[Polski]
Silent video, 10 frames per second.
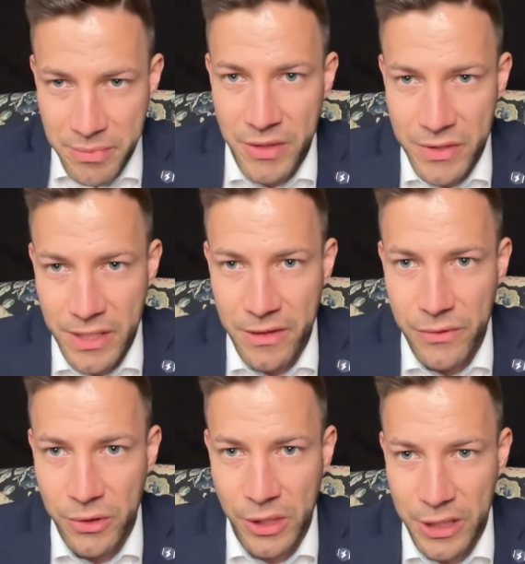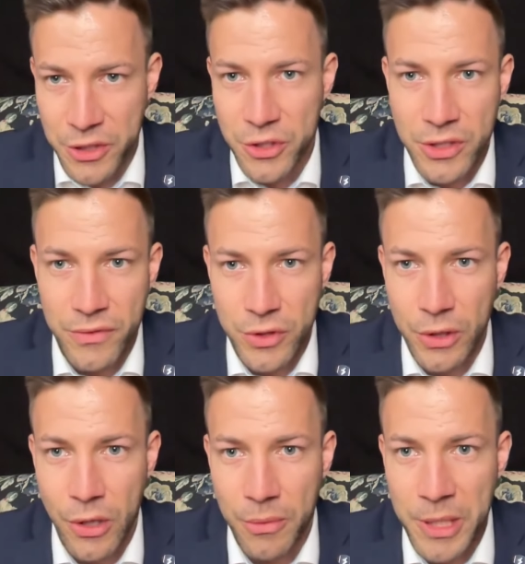który jest przewidziany w kontrakcie, czyli w
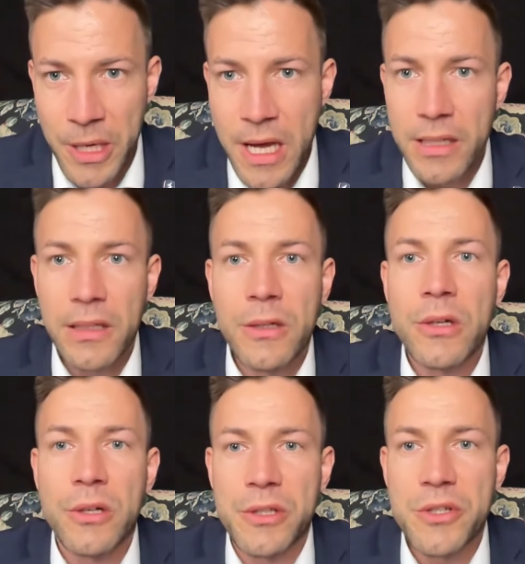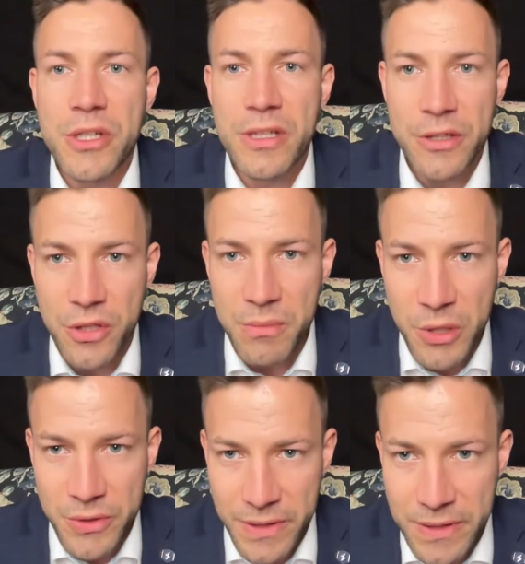Sztokholmie, tylko koniecznie na
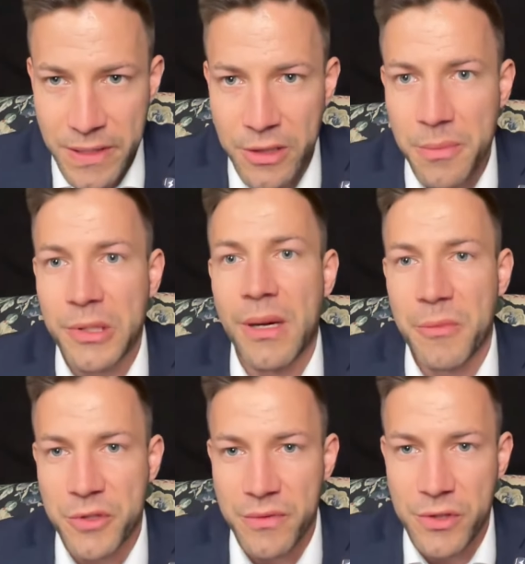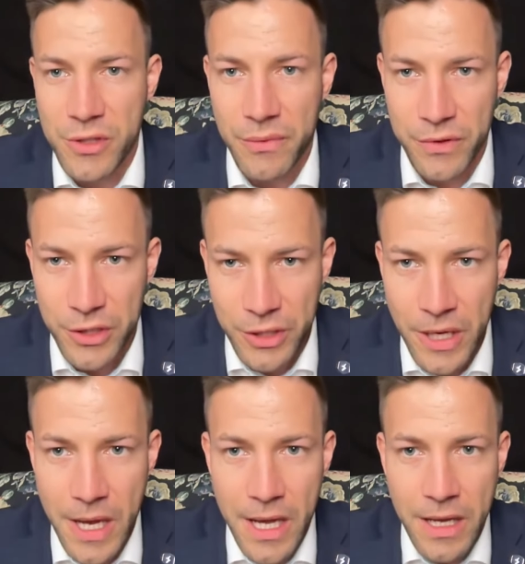ziemi rosyjskiej, no bo tam oczywiście
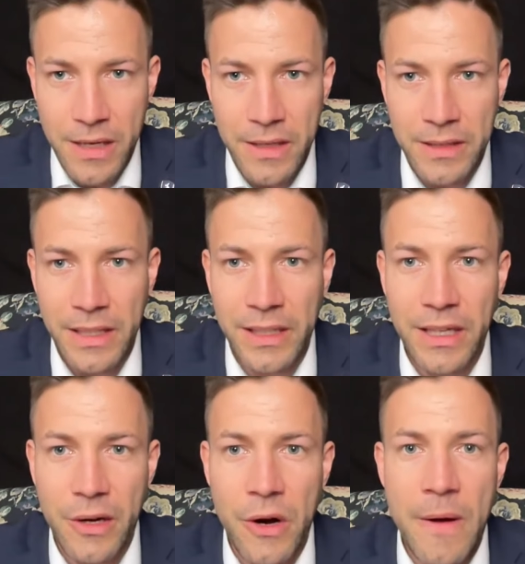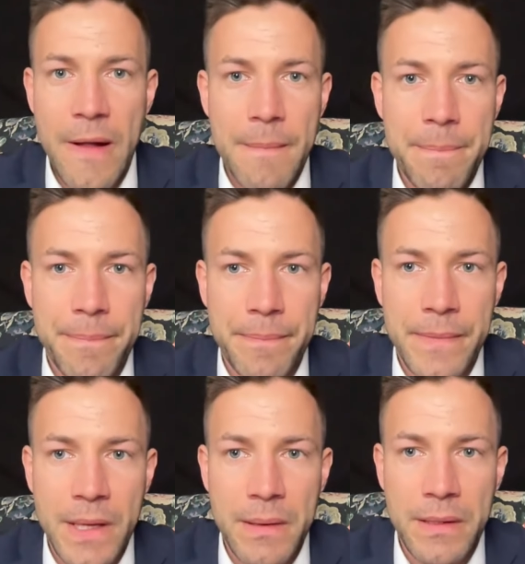wynik y, takiego
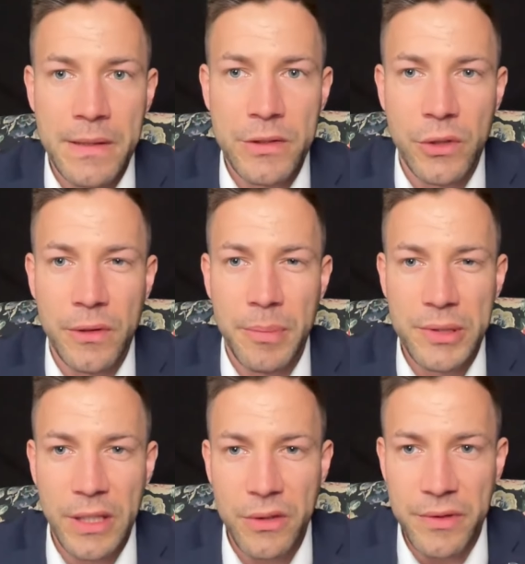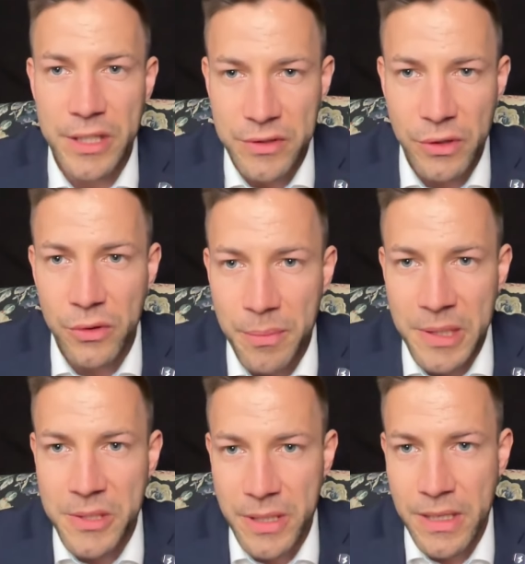mm, y, postanowienia sądu
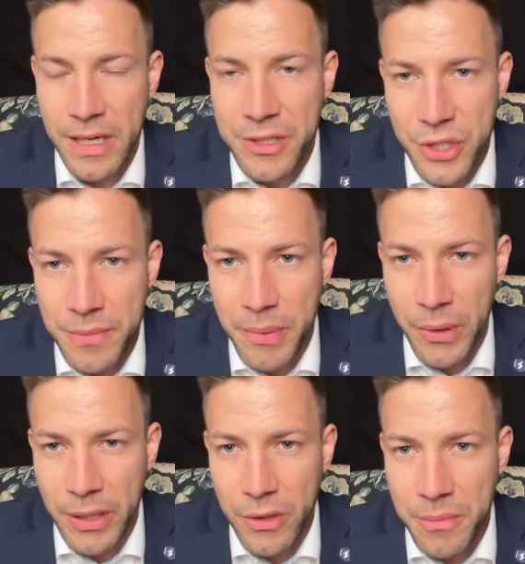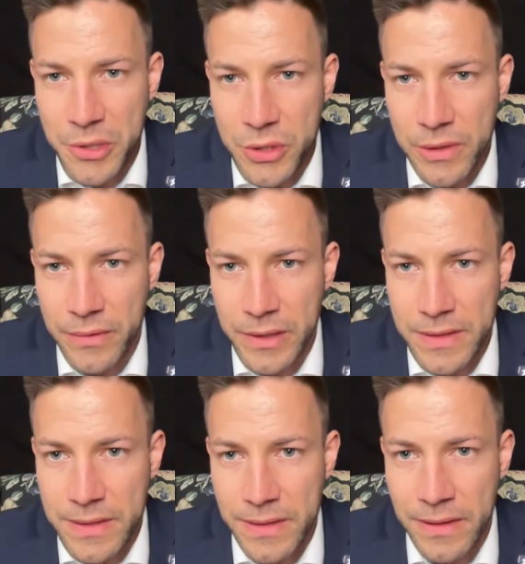będzie raczej po jego myśli,
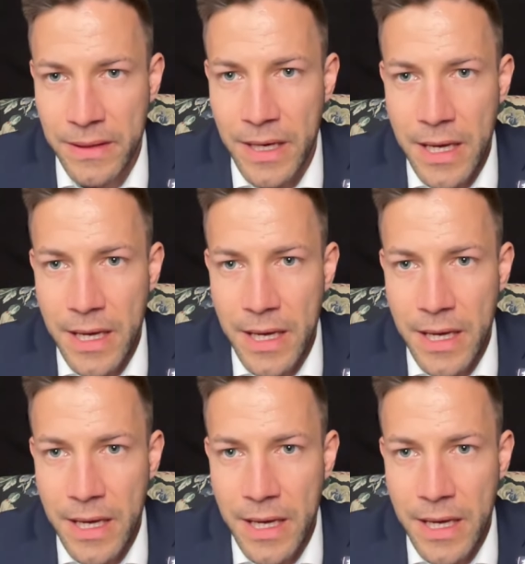więc